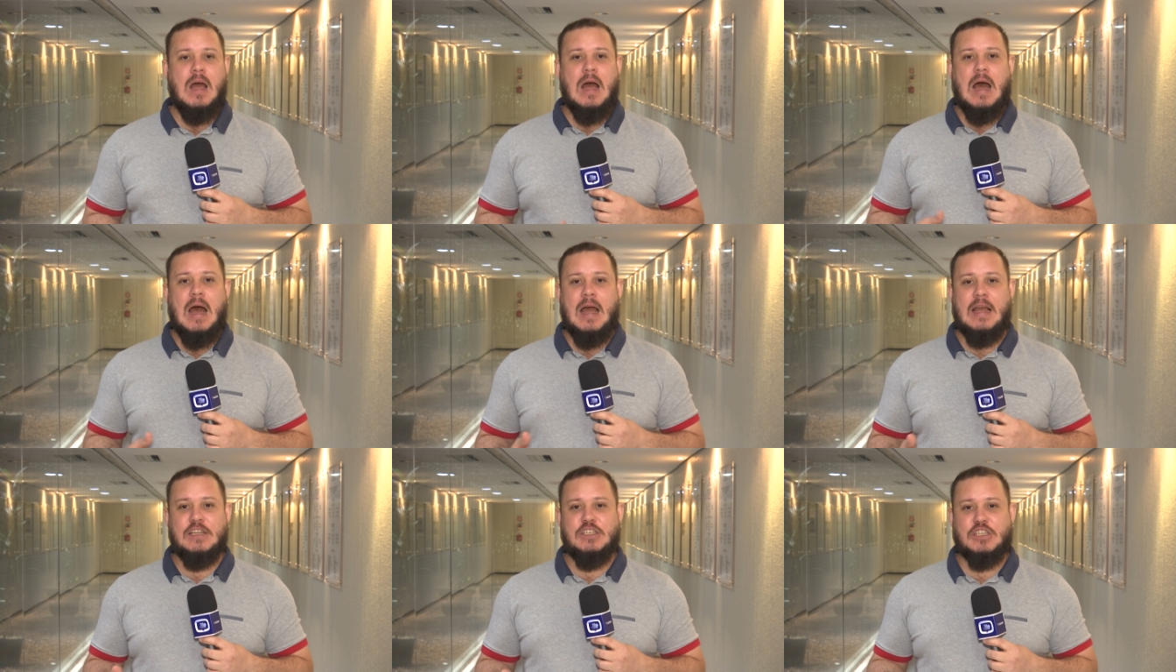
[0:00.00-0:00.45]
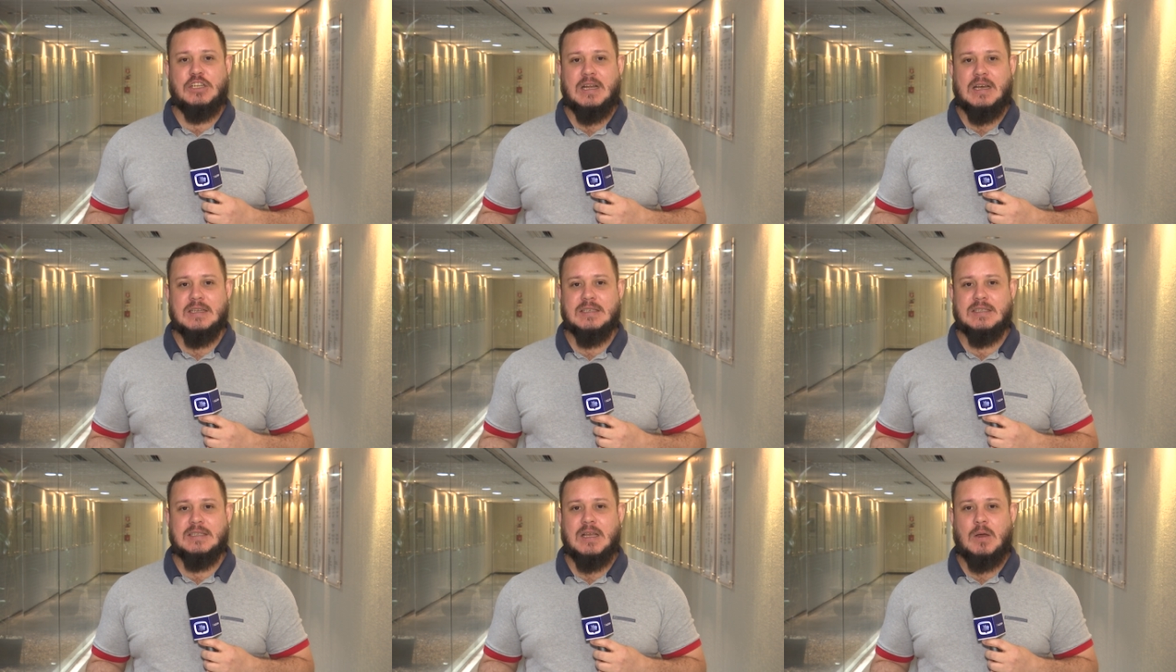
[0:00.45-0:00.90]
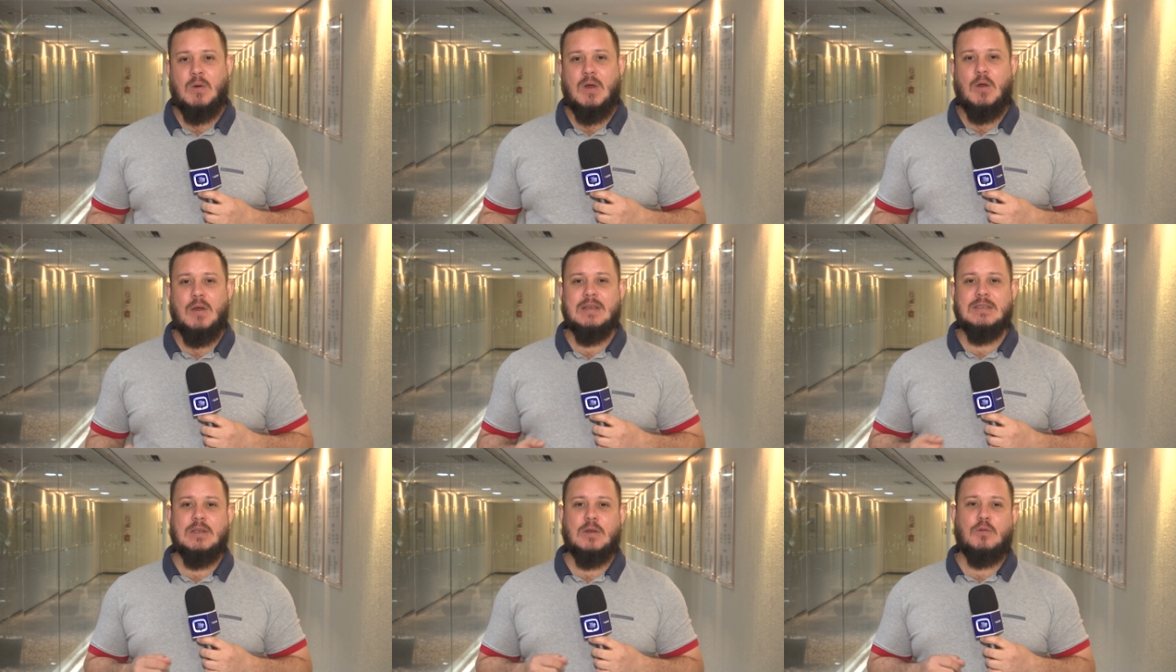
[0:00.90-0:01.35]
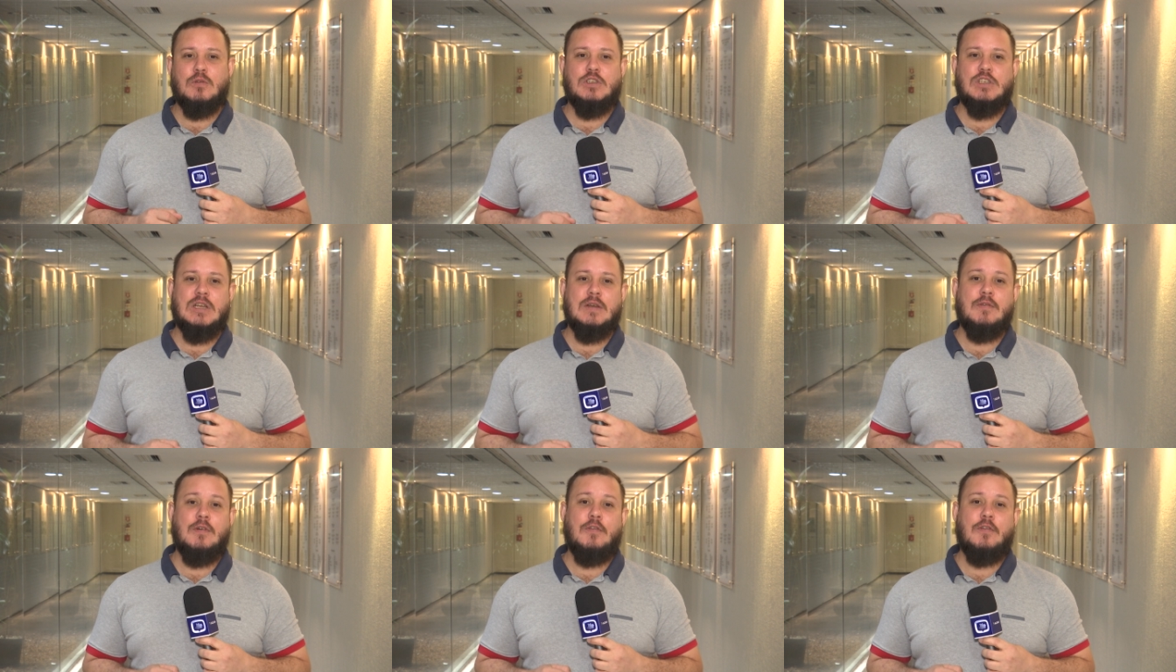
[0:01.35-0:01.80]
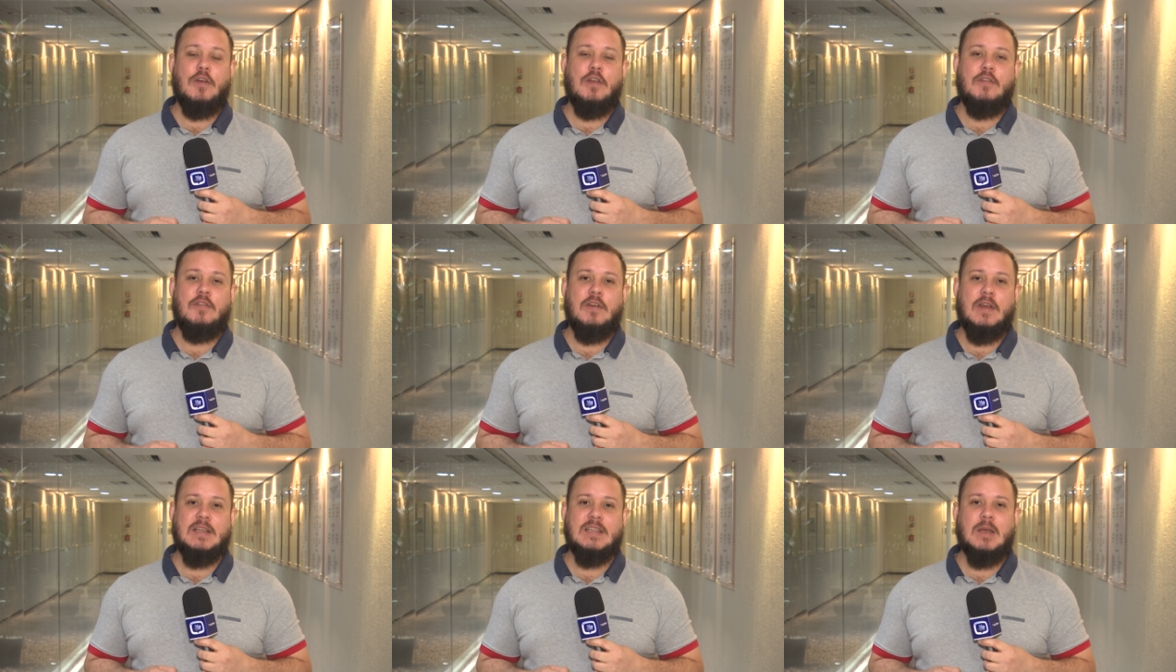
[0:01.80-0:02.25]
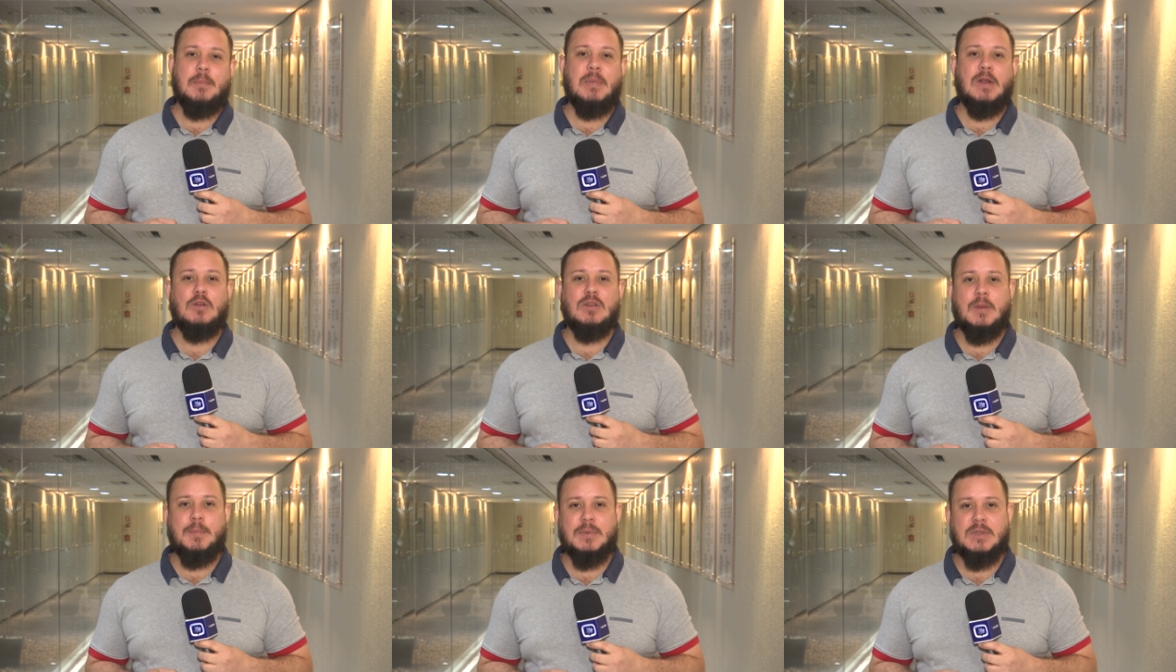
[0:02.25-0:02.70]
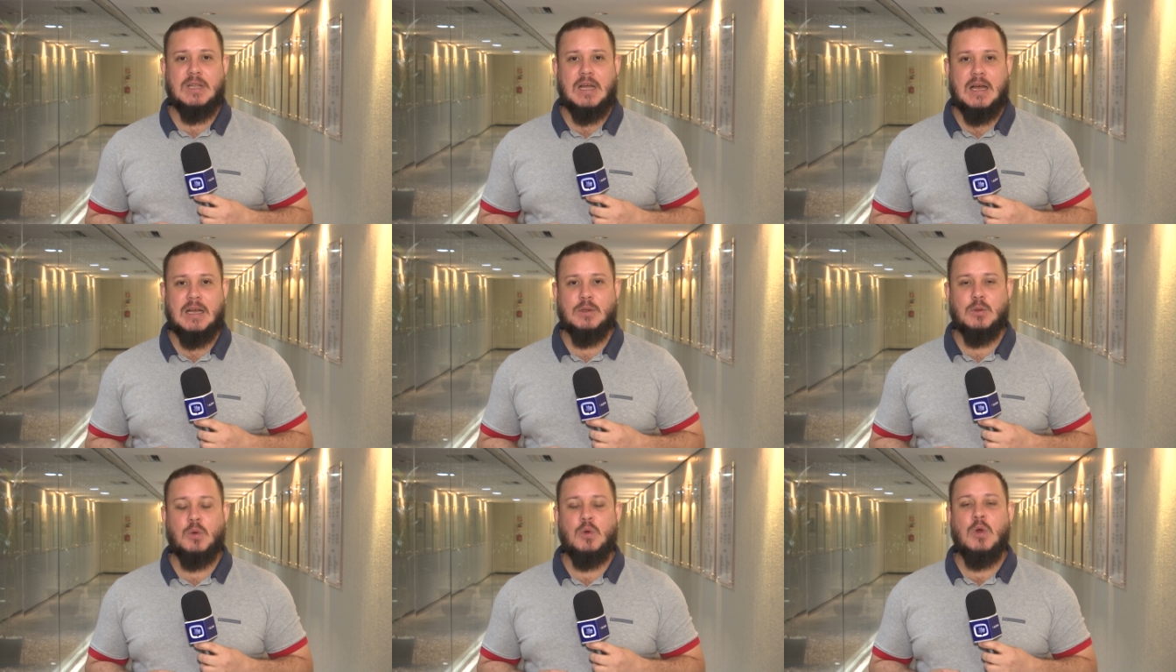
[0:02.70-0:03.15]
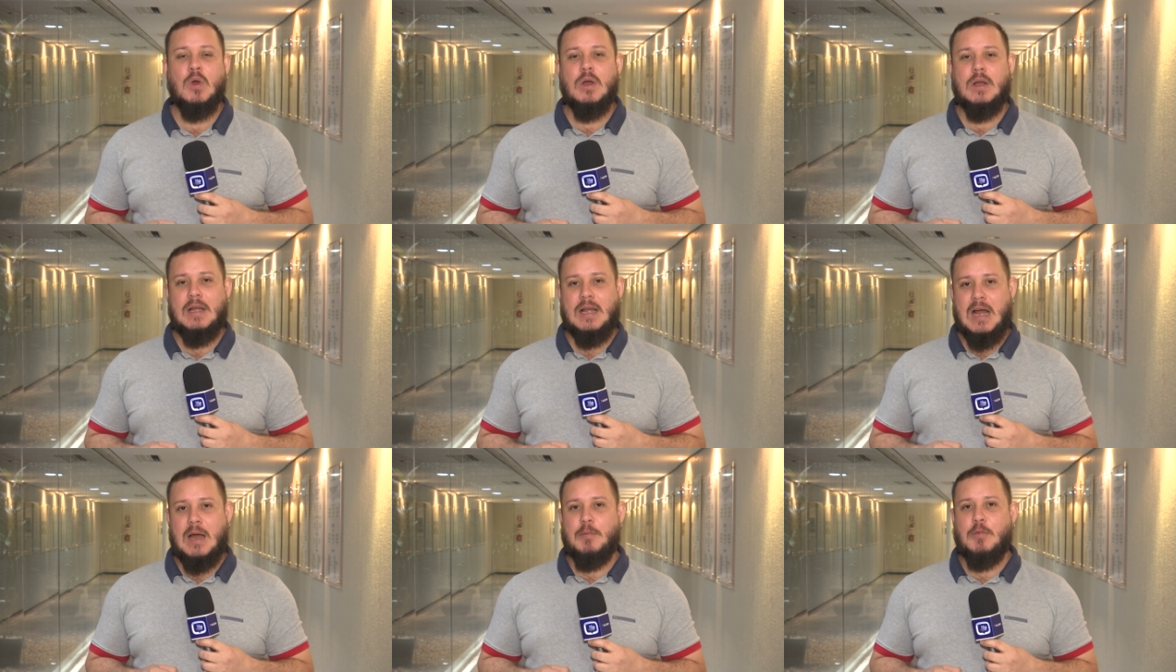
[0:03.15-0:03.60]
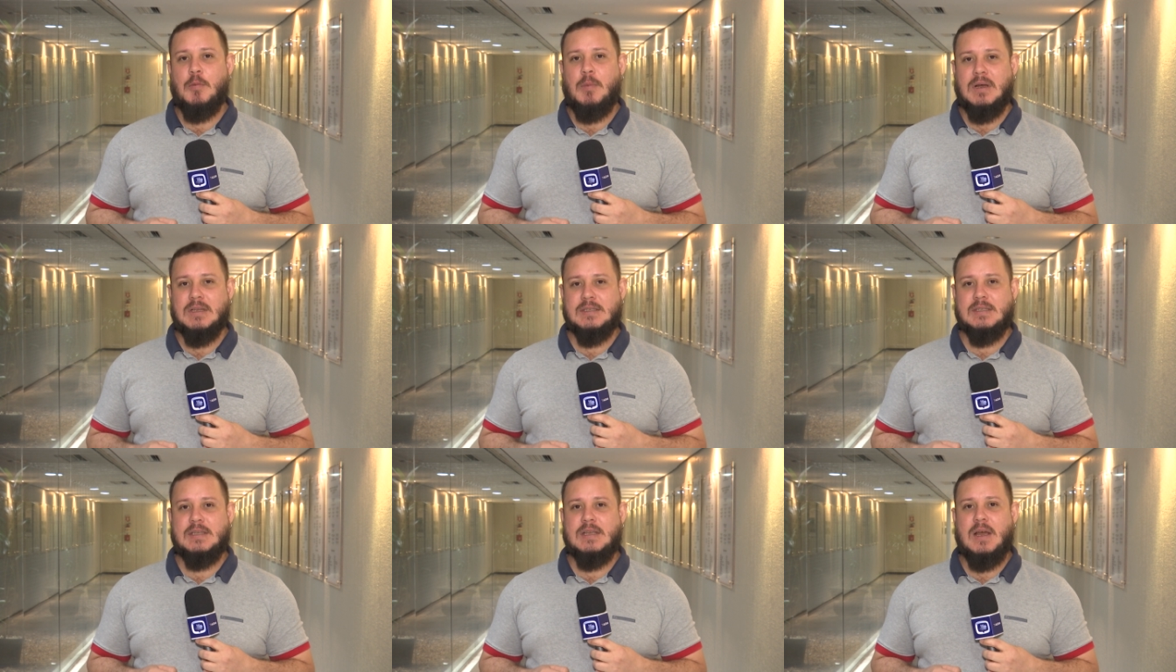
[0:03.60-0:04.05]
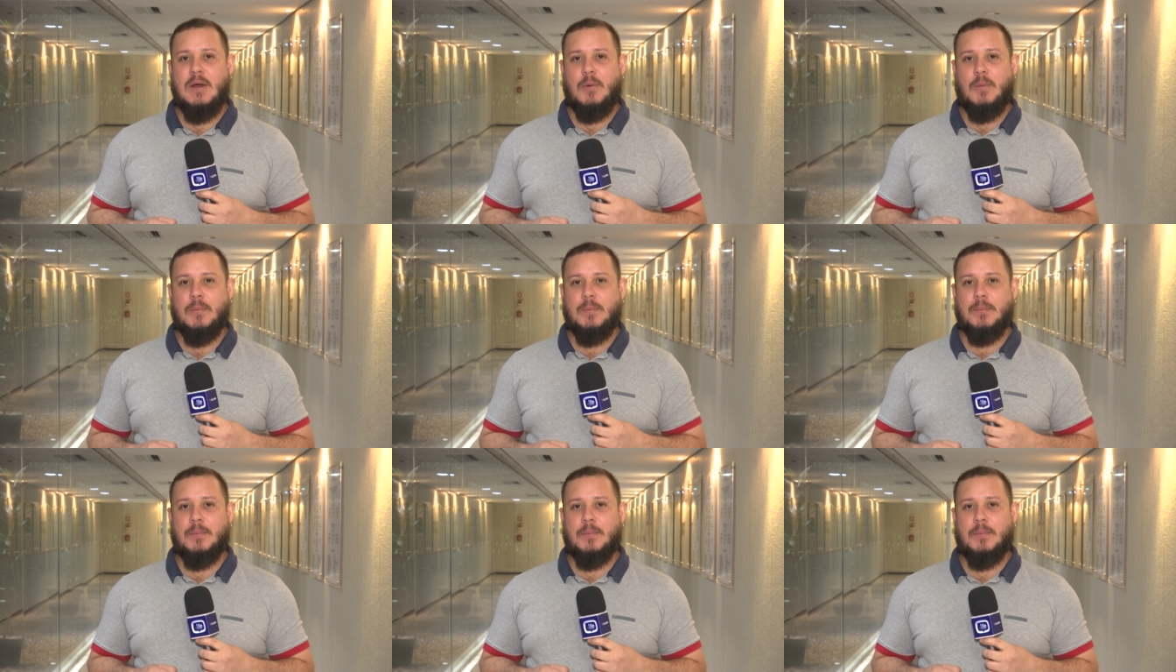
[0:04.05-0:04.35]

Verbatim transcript: A indicação ao executivo foi feita pelo deputado Cabo Maciel.